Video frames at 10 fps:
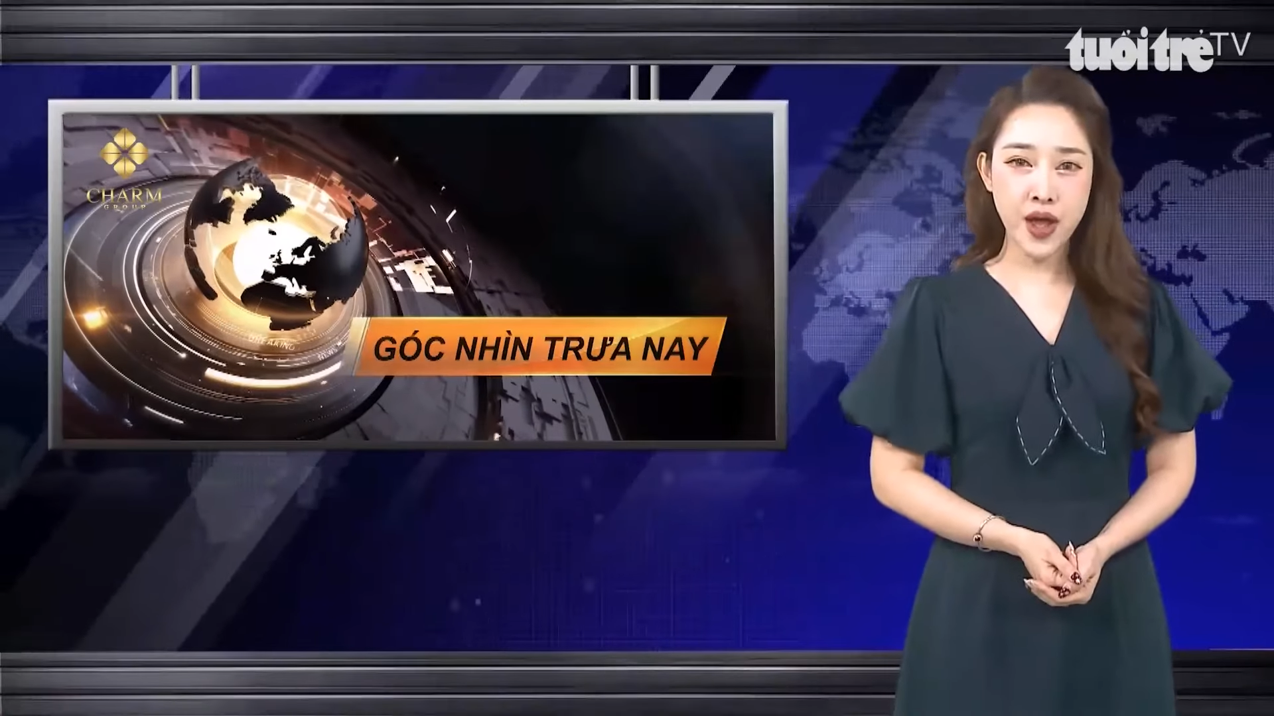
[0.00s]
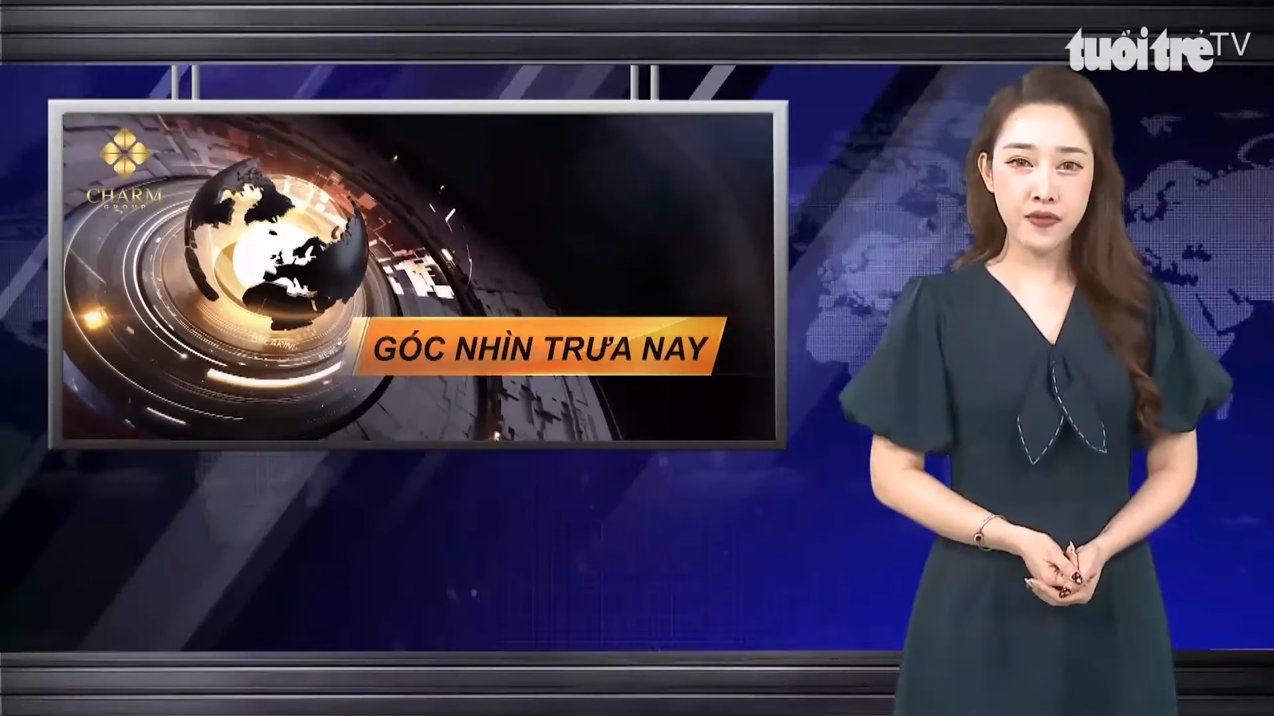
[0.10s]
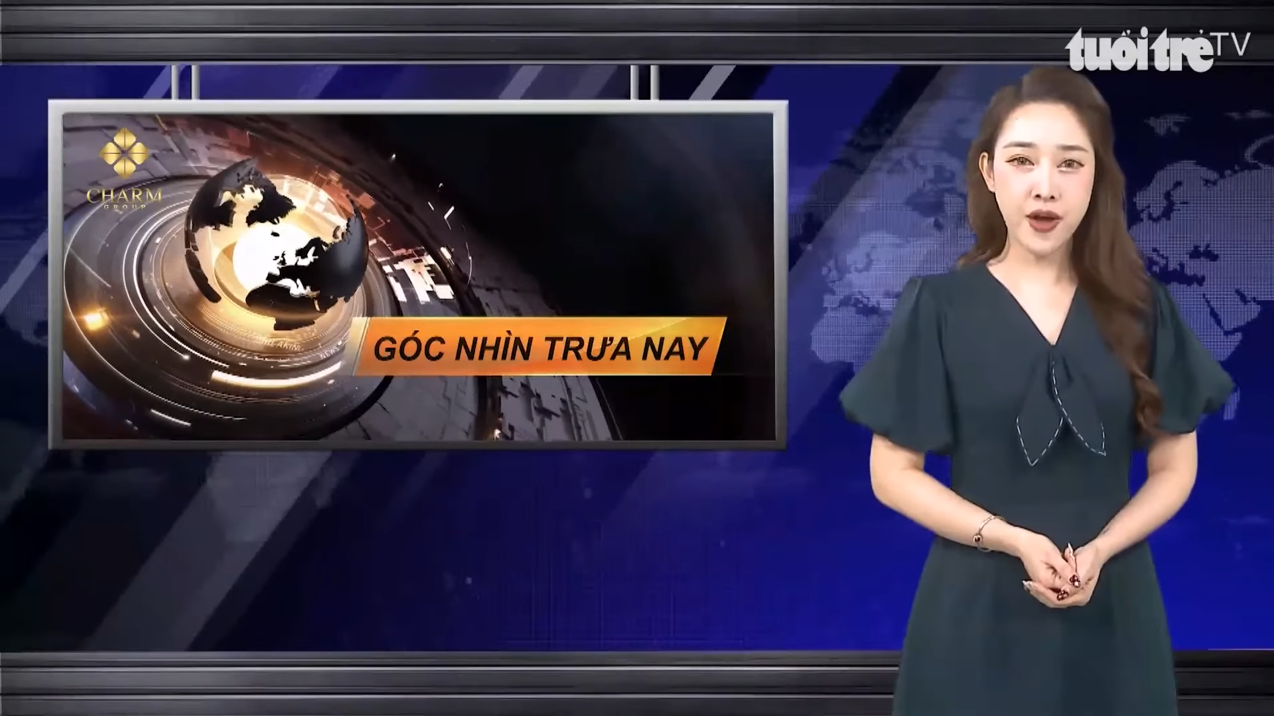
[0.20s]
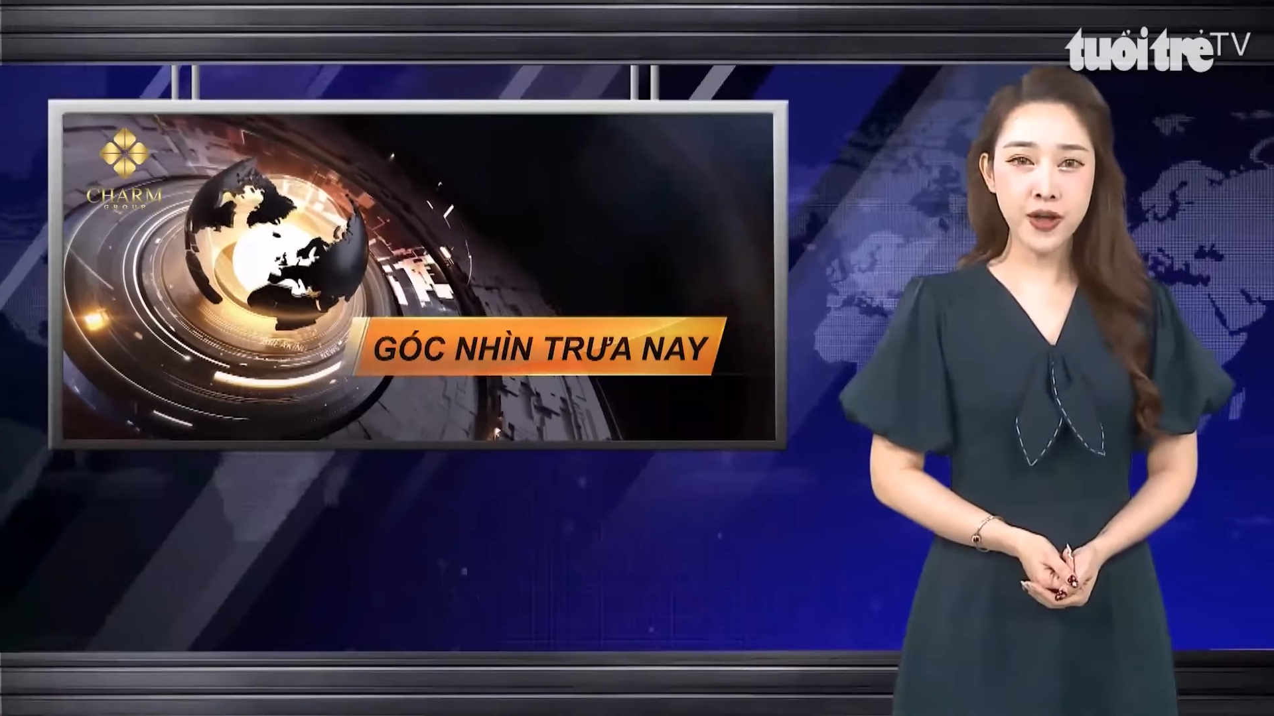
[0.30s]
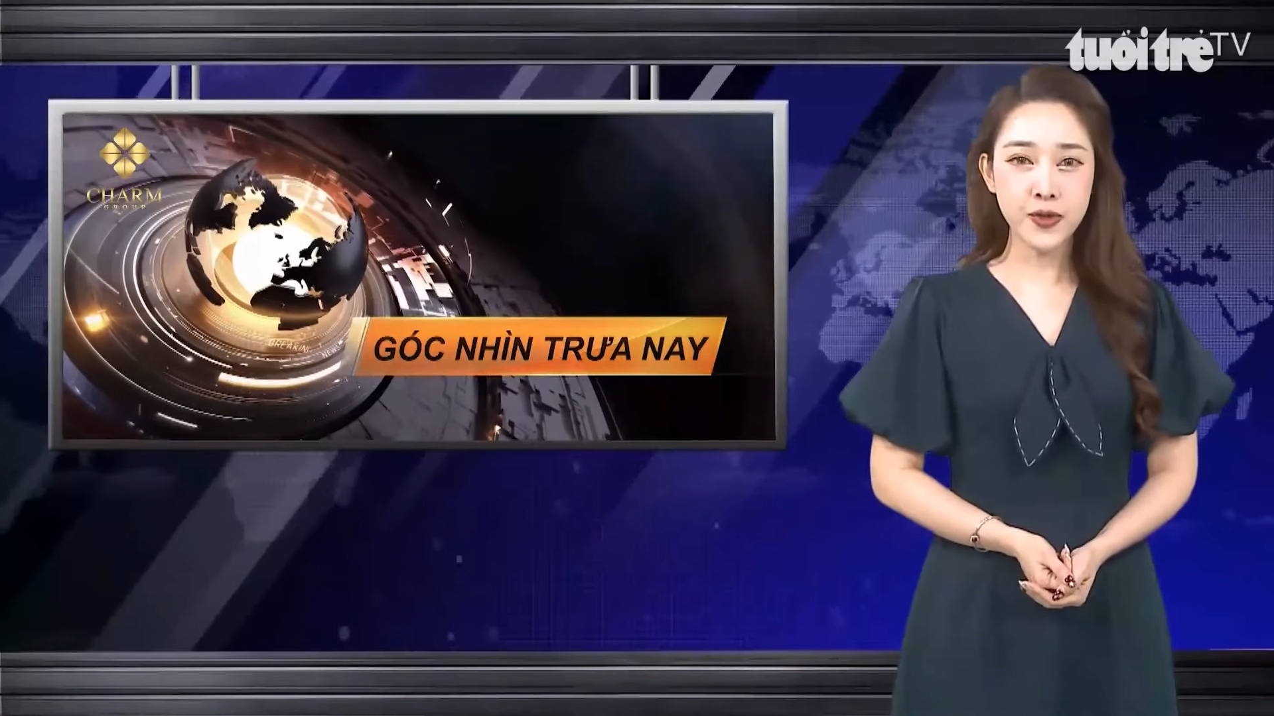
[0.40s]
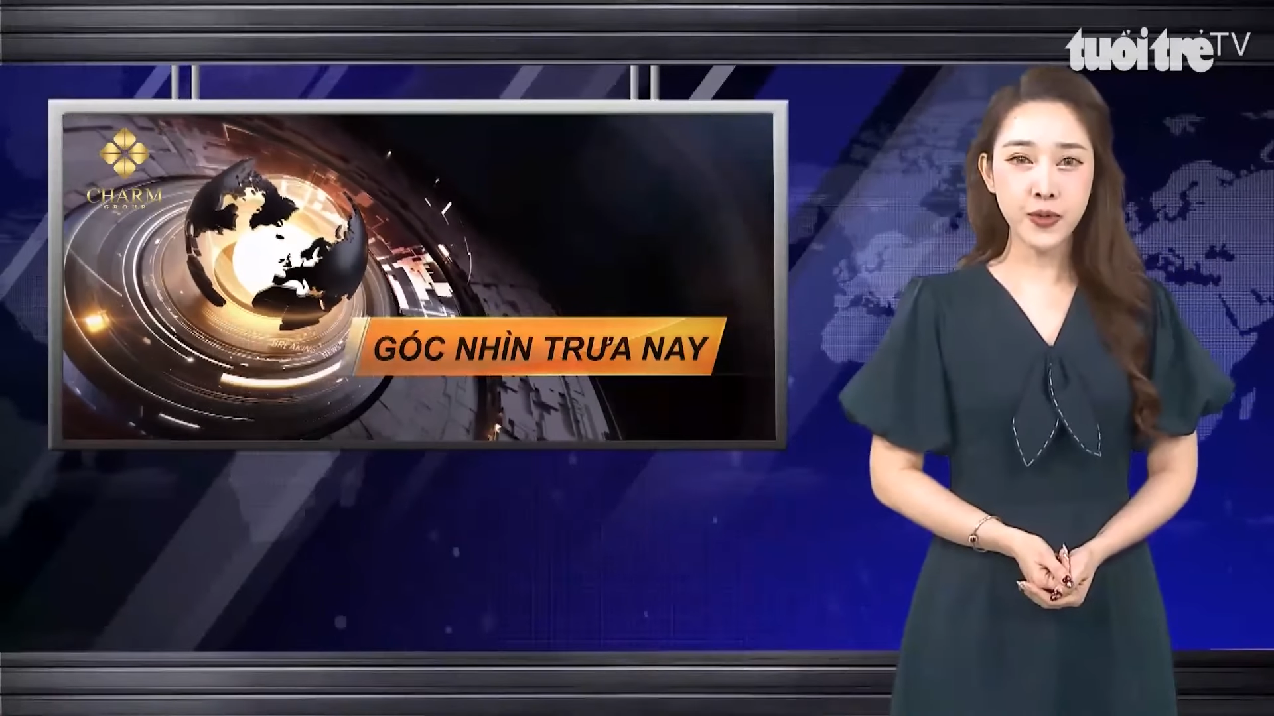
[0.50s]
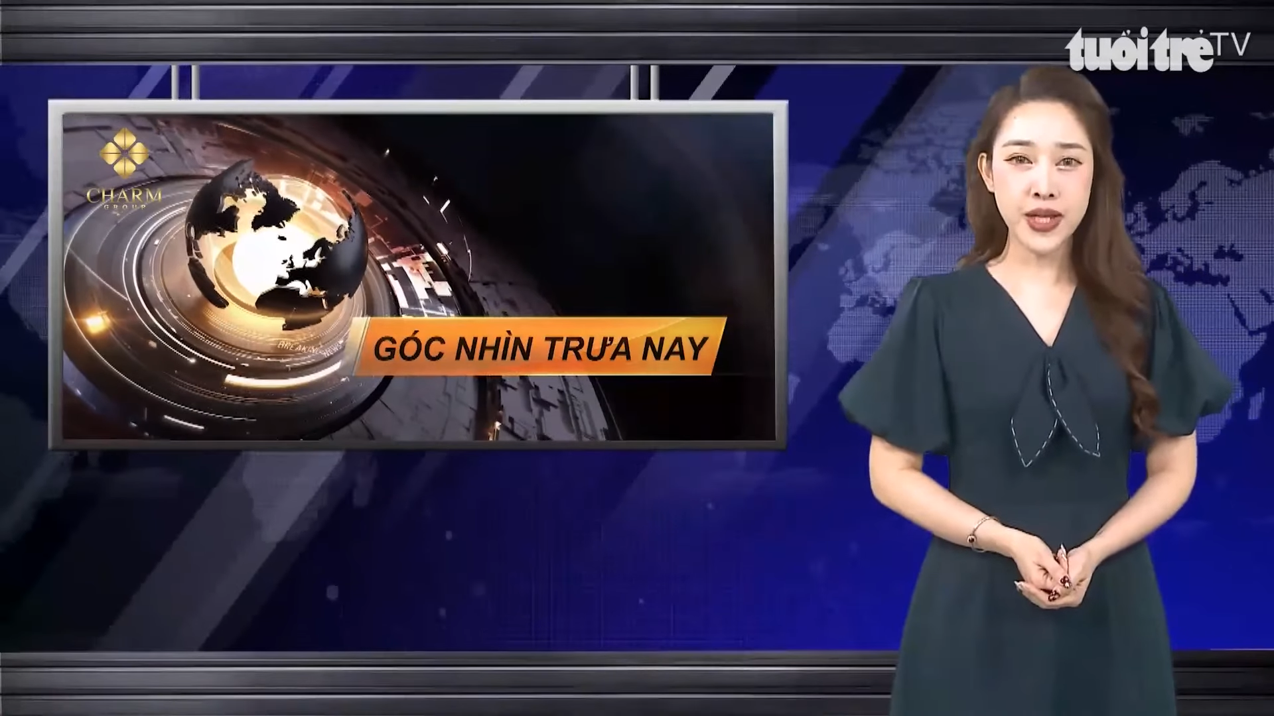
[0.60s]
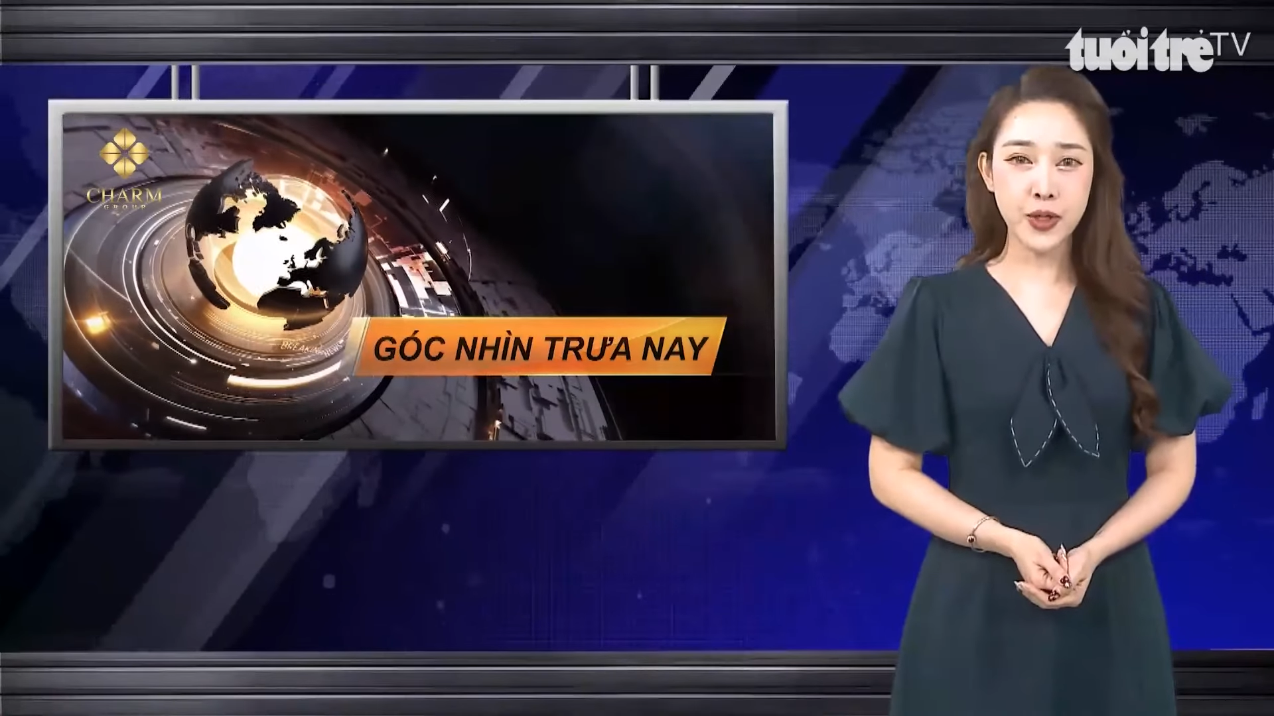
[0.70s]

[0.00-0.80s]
Phó Chủ tịch